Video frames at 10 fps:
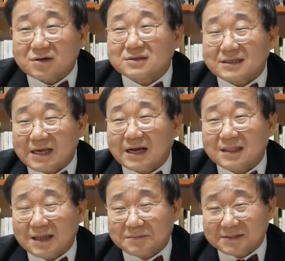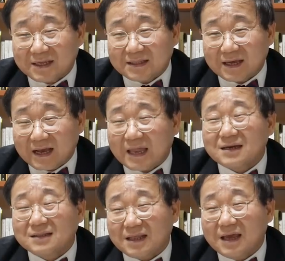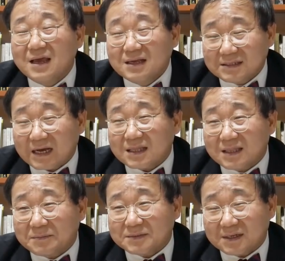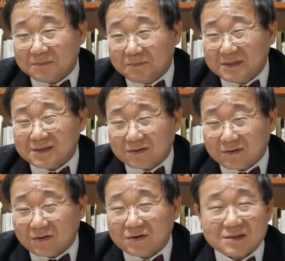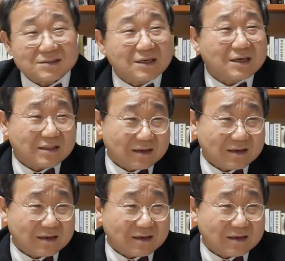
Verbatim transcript: 그런데 착한 남자한테 가는데 착한 남자는 삐졌고 이제 이게